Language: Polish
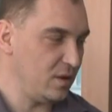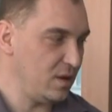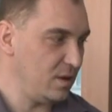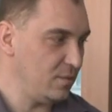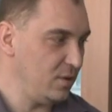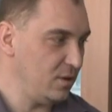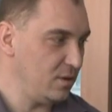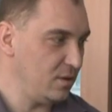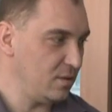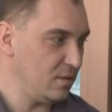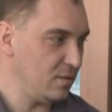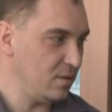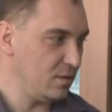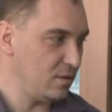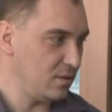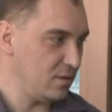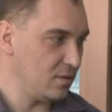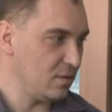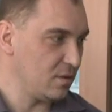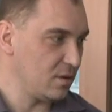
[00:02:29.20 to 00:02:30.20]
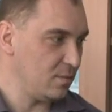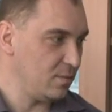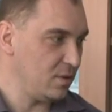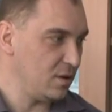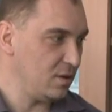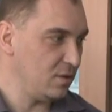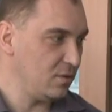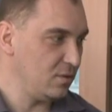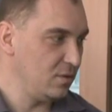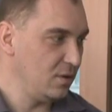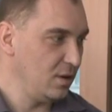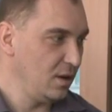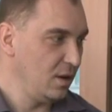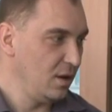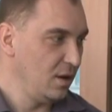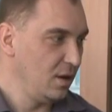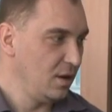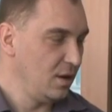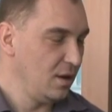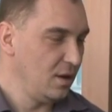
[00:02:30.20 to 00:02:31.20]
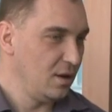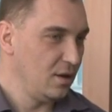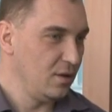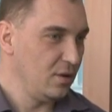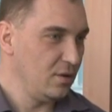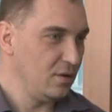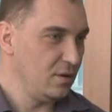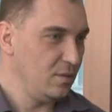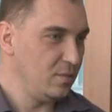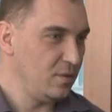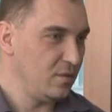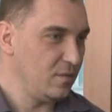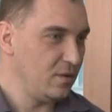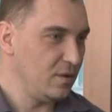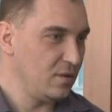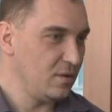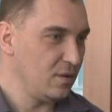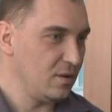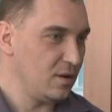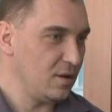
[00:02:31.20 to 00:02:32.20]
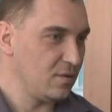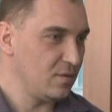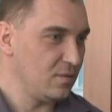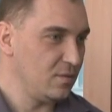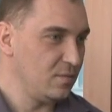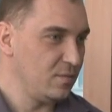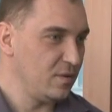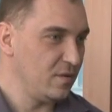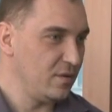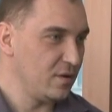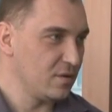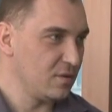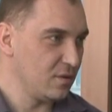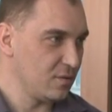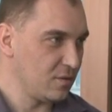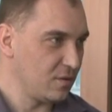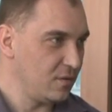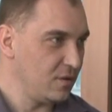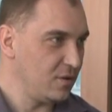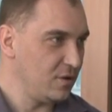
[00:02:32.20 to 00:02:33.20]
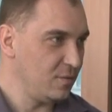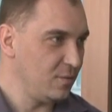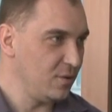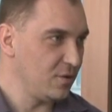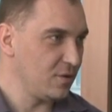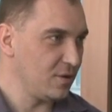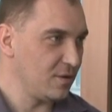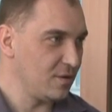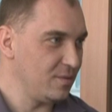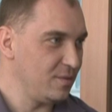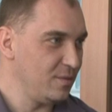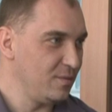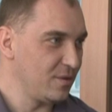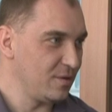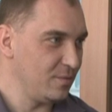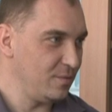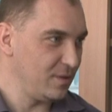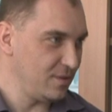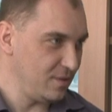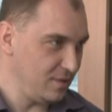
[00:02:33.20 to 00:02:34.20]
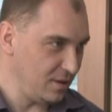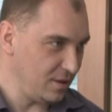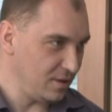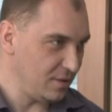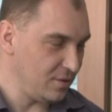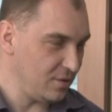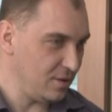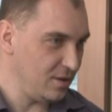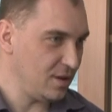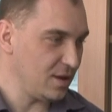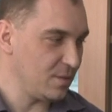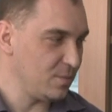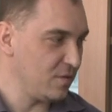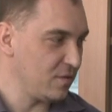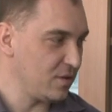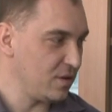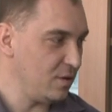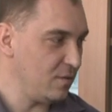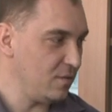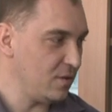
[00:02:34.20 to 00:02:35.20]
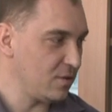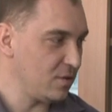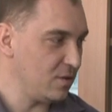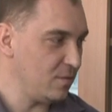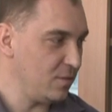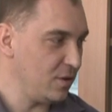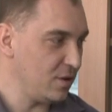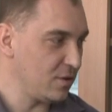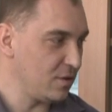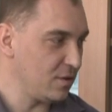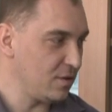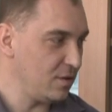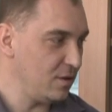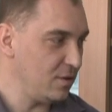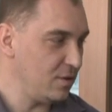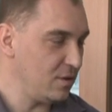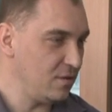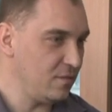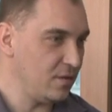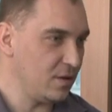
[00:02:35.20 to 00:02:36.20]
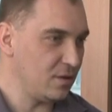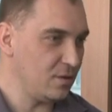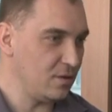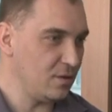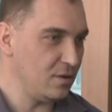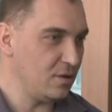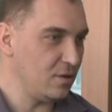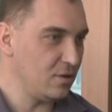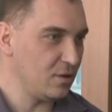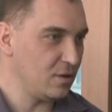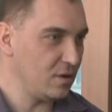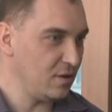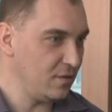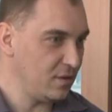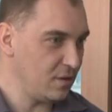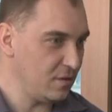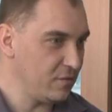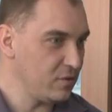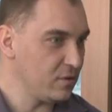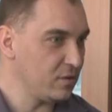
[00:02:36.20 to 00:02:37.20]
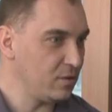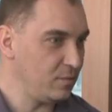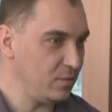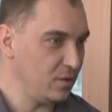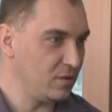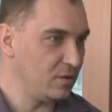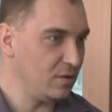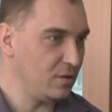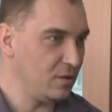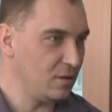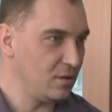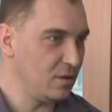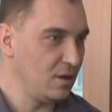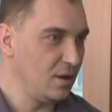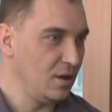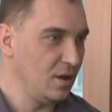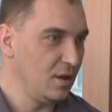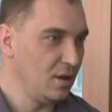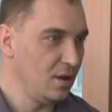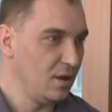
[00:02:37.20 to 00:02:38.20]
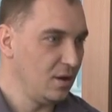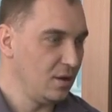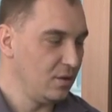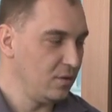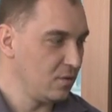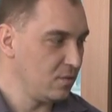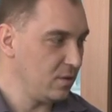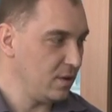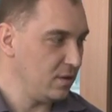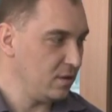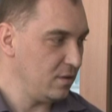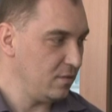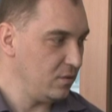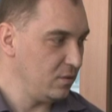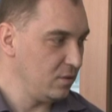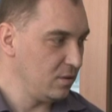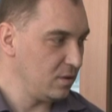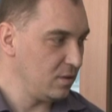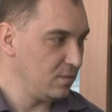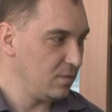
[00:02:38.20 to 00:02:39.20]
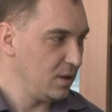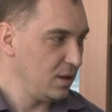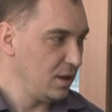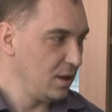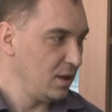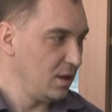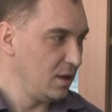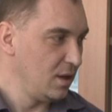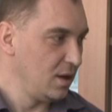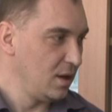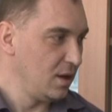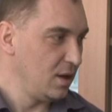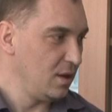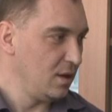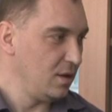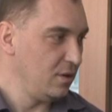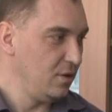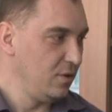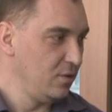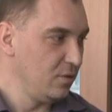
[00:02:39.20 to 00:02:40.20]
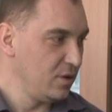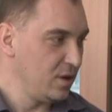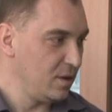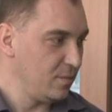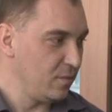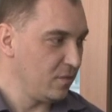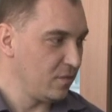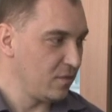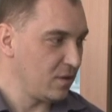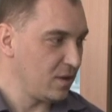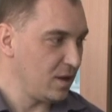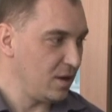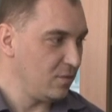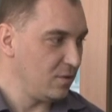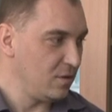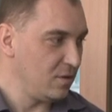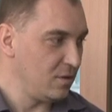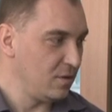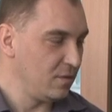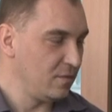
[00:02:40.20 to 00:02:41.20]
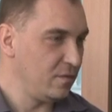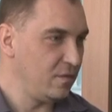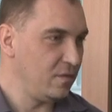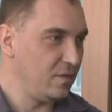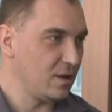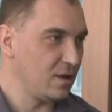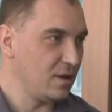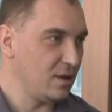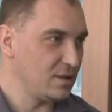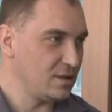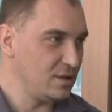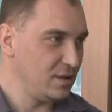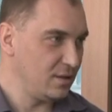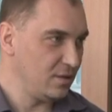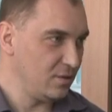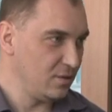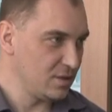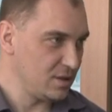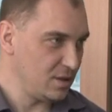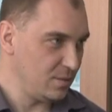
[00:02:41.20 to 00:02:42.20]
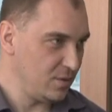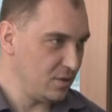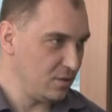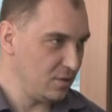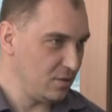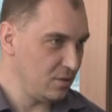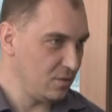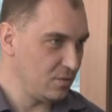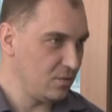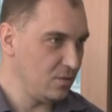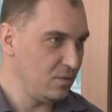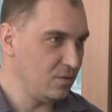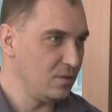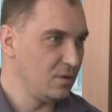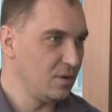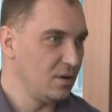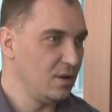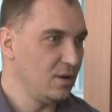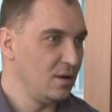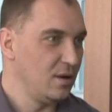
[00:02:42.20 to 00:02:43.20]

fanami tego, tego kabaretu. No i pewnego razu, pewnego roku stwierdziliśmy, że zrobimy sobie zdjęcie. I tak powstało właśnie pierwsze zdjęcie 1995 rok, dokładnie w lutym. E, drugie powstało w wakacje tego samego roku e,